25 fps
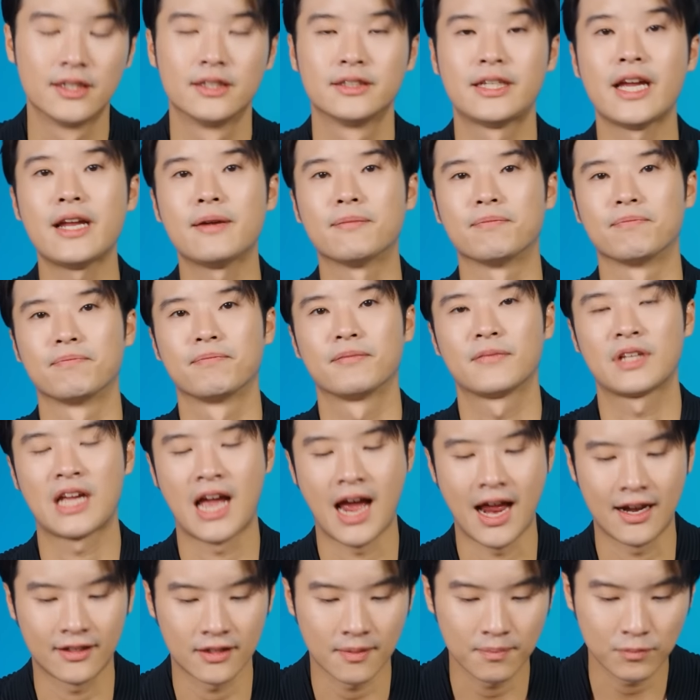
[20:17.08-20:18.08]
เช่น
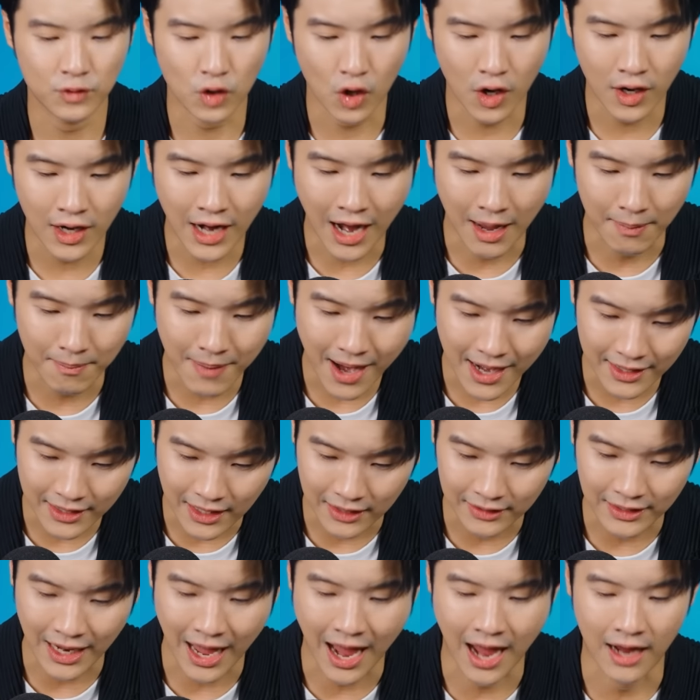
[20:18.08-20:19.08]
งานซ้ำซ้อนหลังบ้าน
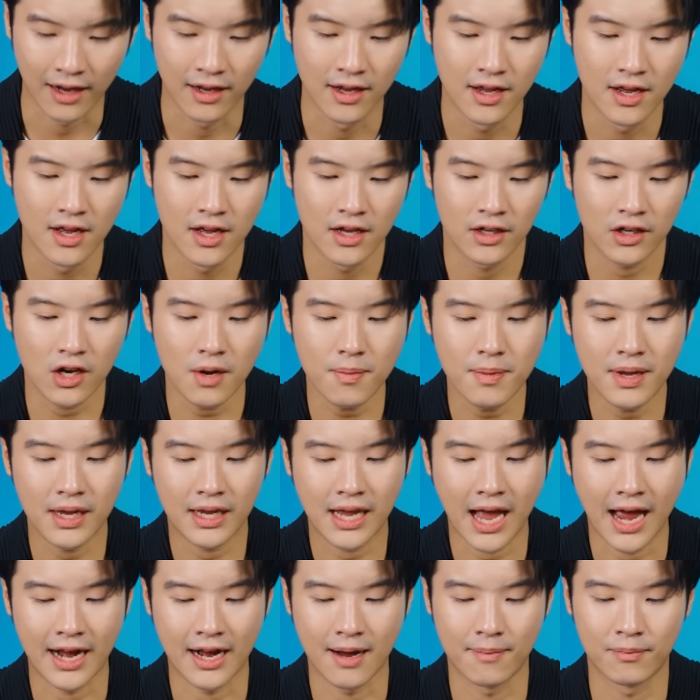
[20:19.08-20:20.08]
ต่างๆก็มี
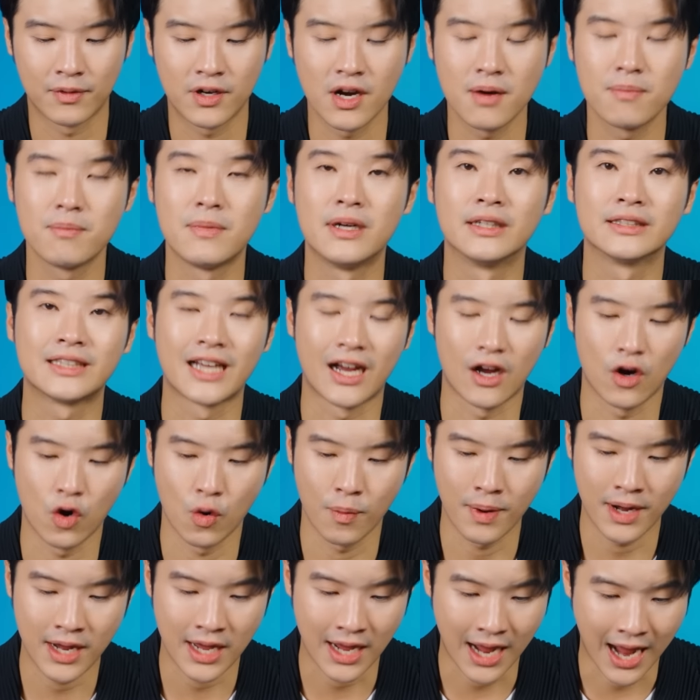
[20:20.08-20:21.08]
การนำเครื่องมือจาก
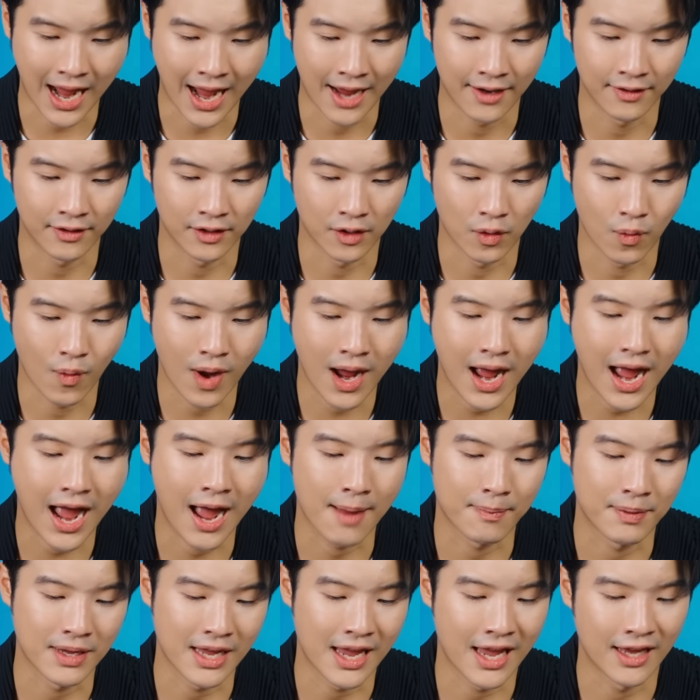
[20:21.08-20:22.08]
Open AI หรือว่า
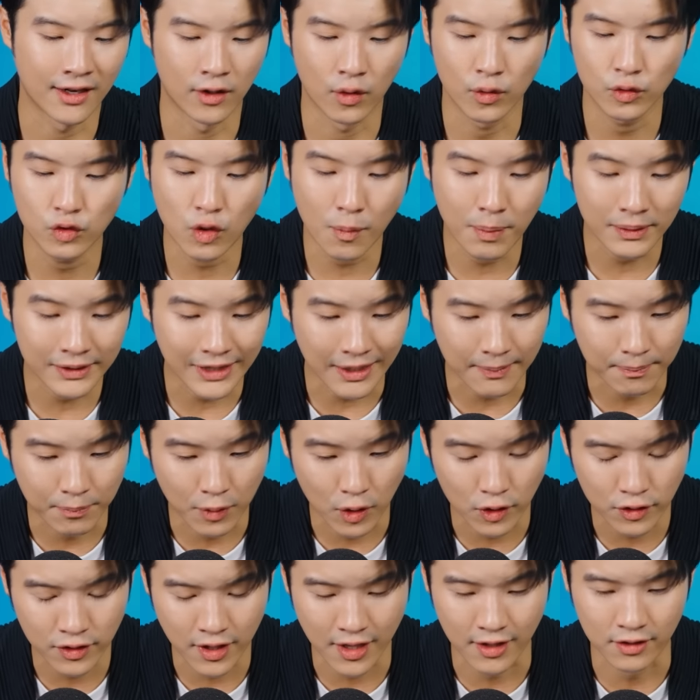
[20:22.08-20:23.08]
RPA หรือ Robotic
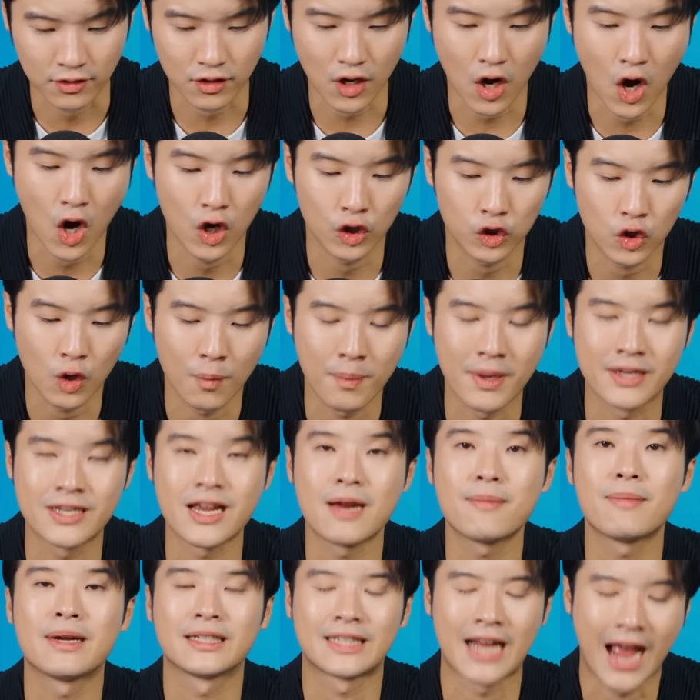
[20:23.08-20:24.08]
Process
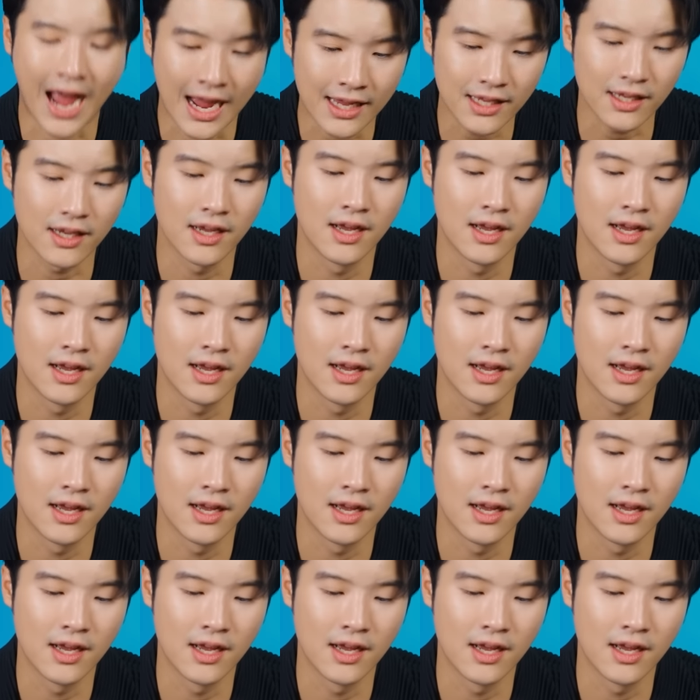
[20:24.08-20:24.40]
Automation มาใช้